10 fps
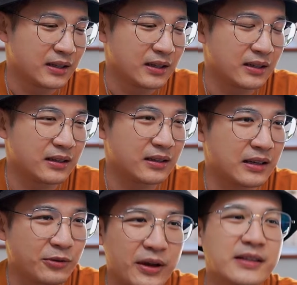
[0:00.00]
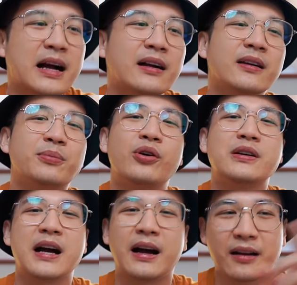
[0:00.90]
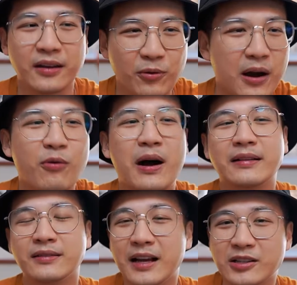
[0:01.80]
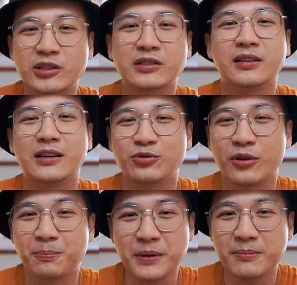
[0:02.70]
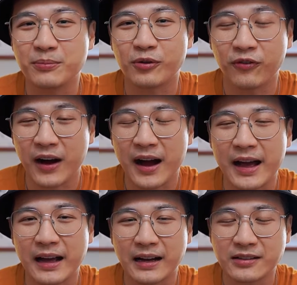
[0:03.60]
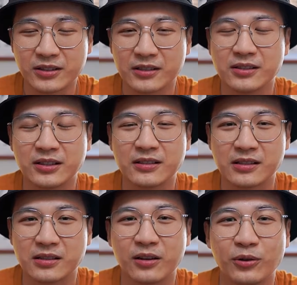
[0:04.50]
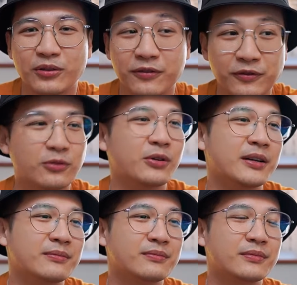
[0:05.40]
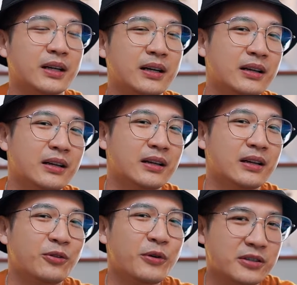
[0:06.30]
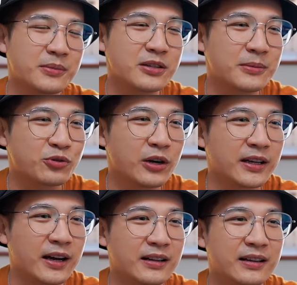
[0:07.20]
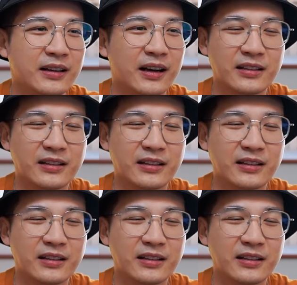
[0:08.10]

呃，那袁家可以破产，可以玩完，但是呢，却并不妨碍啊，甄姬此后的富贵啊。为什么这么说呢？啊，